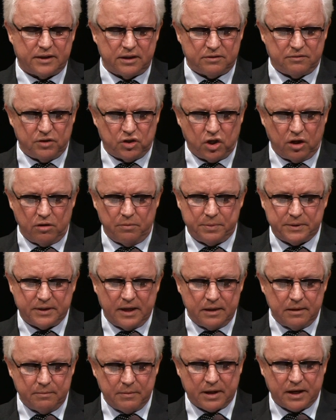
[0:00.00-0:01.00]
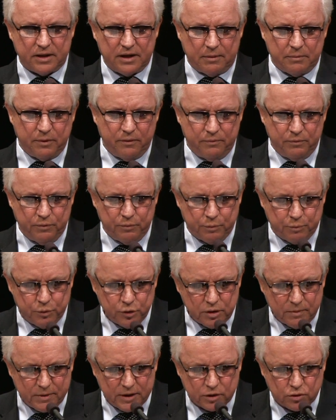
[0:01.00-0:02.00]
Священного Писания, хотя мы
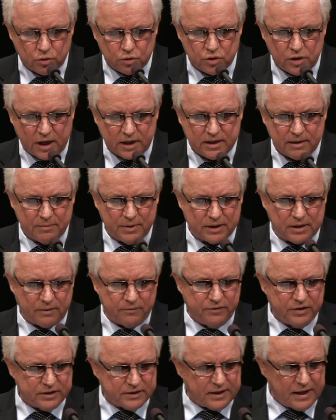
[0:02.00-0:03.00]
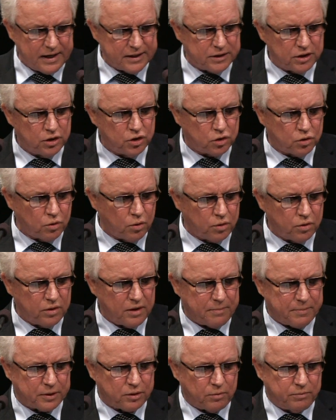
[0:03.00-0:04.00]
будем рассуждать об этом. Вы знаете историю, я
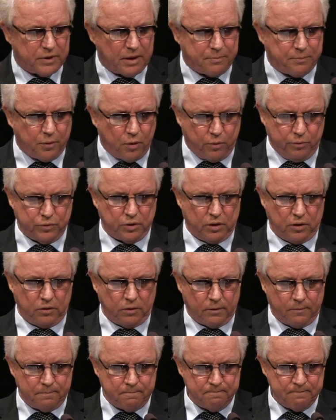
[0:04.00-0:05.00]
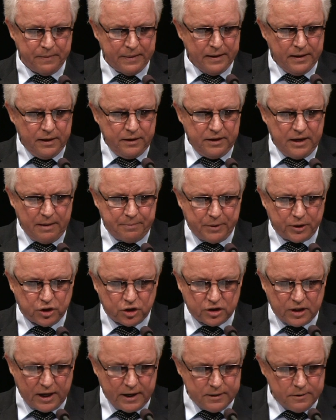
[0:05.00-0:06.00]
потом напомню ее. Я
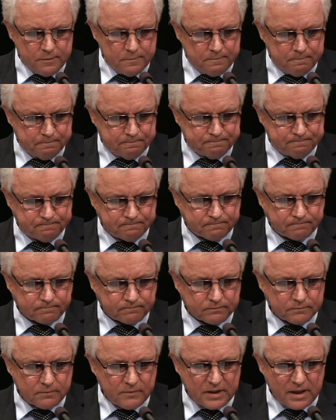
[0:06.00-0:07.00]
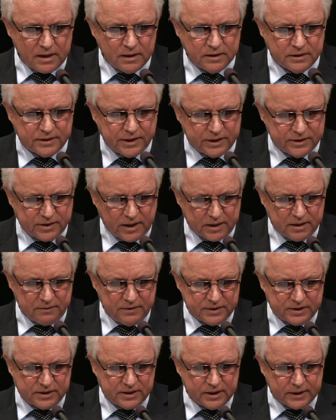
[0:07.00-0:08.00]
прочитаю с 30
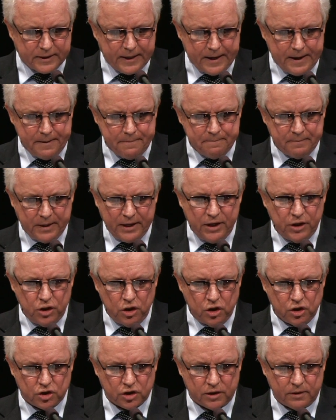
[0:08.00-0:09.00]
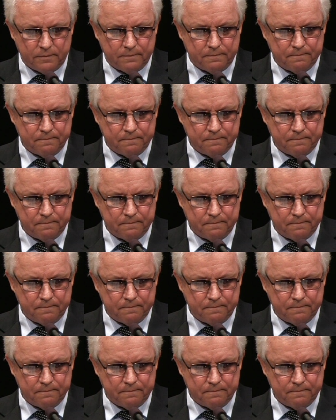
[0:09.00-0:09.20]
стиха и ниже.